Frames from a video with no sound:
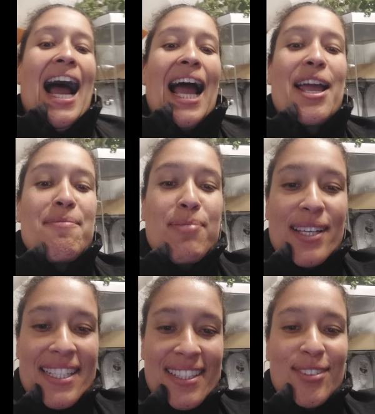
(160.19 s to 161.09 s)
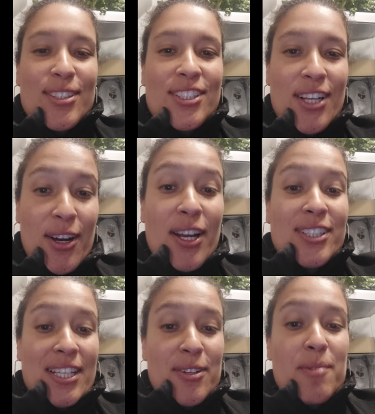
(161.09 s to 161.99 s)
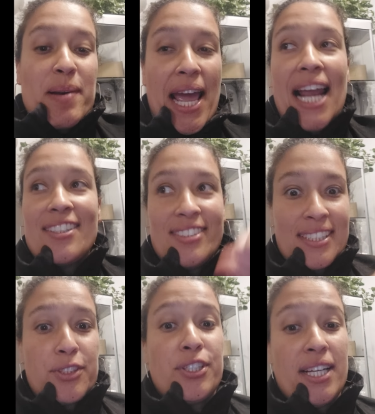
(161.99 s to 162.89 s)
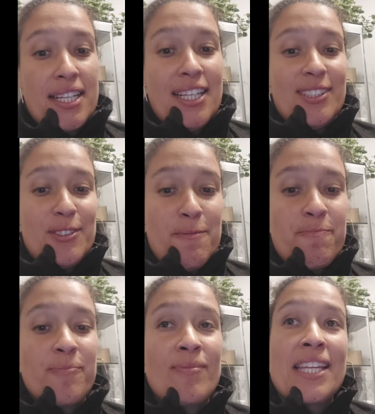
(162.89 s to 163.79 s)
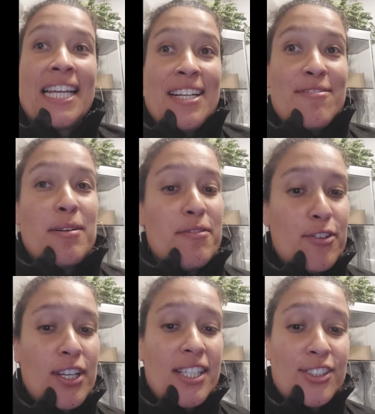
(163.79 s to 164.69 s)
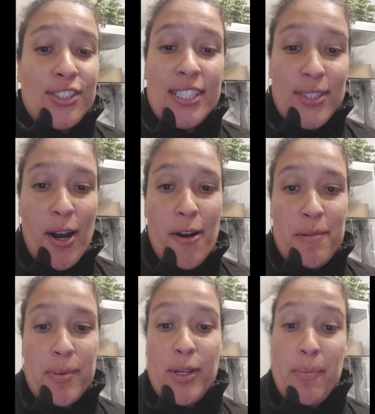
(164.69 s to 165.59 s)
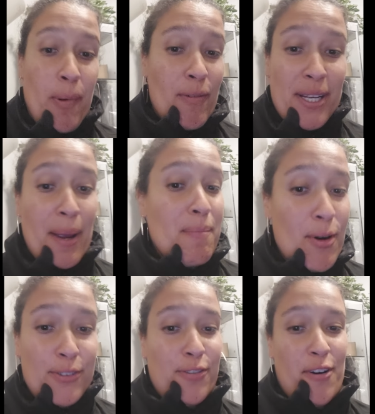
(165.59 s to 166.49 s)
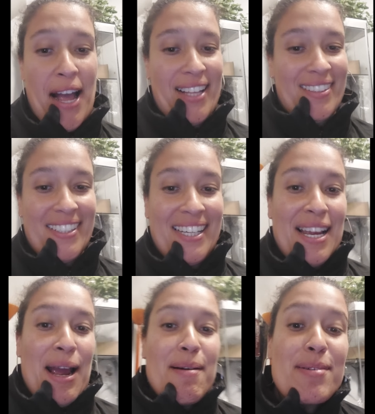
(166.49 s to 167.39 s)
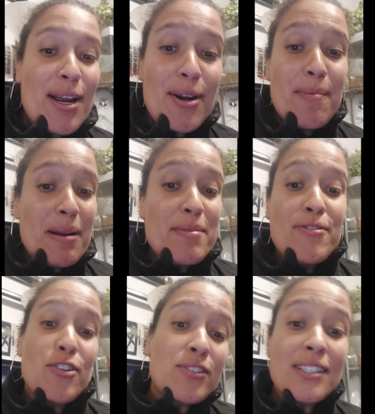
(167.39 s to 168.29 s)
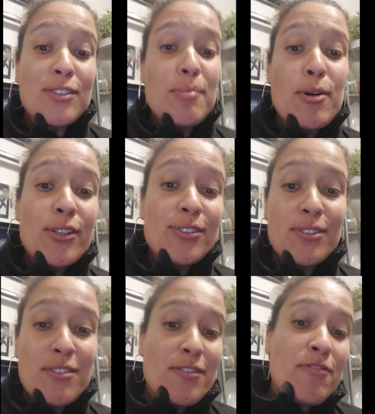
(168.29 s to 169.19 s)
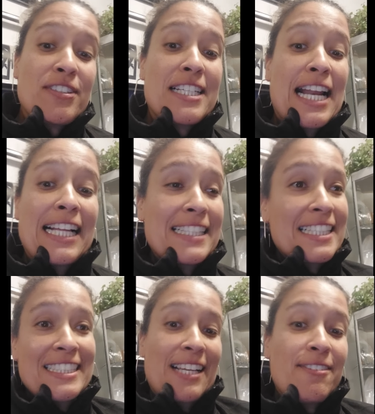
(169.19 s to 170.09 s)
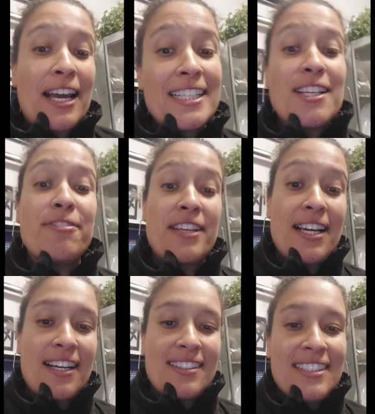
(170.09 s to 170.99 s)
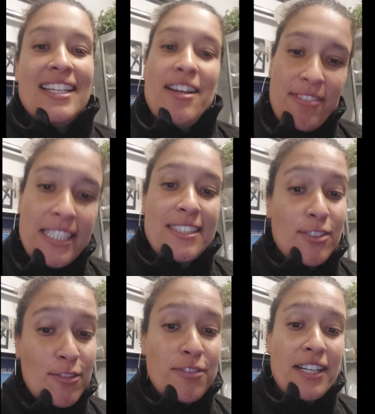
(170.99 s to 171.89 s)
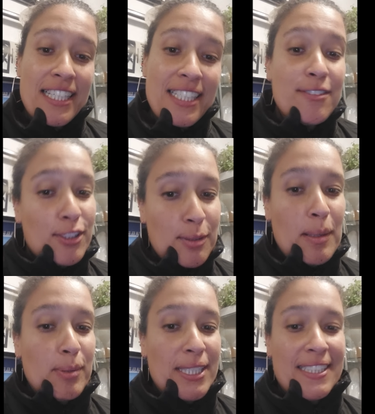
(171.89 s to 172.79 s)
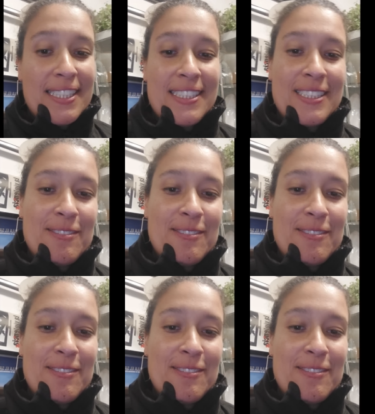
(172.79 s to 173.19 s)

Aí a polícia turística agora já ligou pra ela, disse que tá chegando. Vamos ver o que, que a gente resolve, porque o povo aqui é muito folgado. A mulher olhou pra mim e falou, sinto muito, não vou fazer nada, se quiser ficar aí, você fica. Falei, então eu vou ficar aqui e vou chamar a polícia.